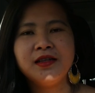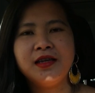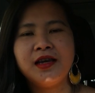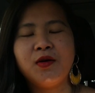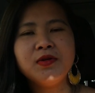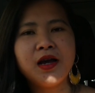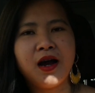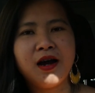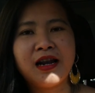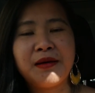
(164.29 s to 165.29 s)
Thì không
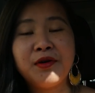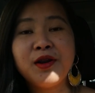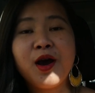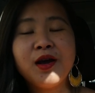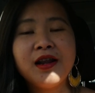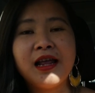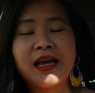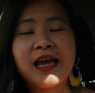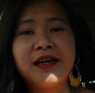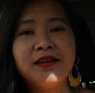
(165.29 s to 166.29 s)
ngờ là bữa đó đó là
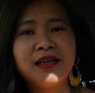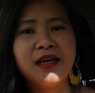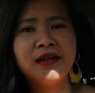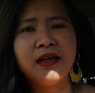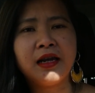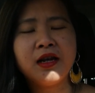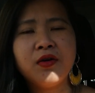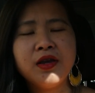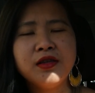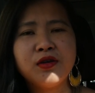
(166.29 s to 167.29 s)
cái anh người Kinh này, anh
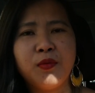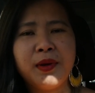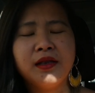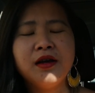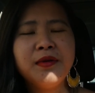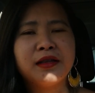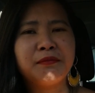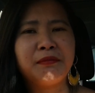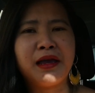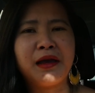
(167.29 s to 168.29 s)
nói trời mày tới mà
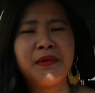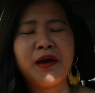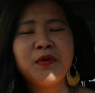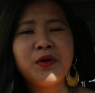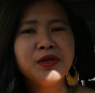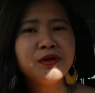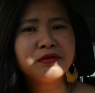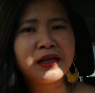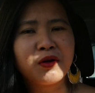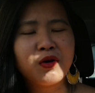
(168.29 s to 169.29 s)
tập mẹ mày không có nói
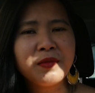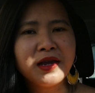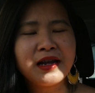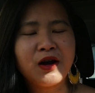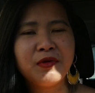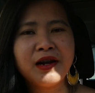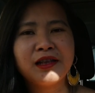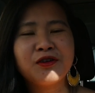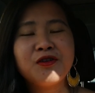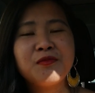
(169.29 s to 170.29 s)
trước, tao đâu có biết đâu, bữa nay
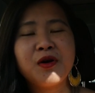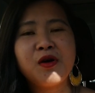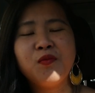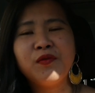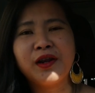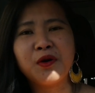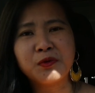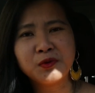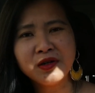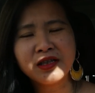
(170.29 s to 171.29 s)
tao có có công việc
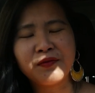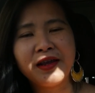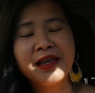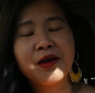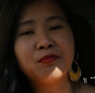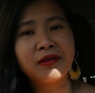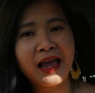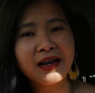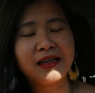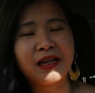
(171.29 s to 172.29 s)
đột xuất, tao phải đi công
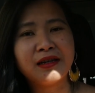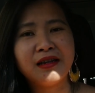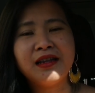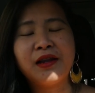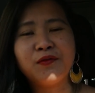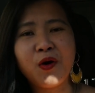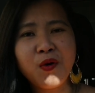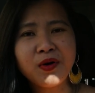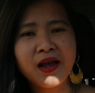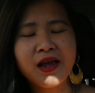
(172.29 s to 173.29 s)
tác lên lên thành
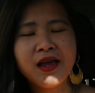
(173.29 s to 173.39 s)
phố đó,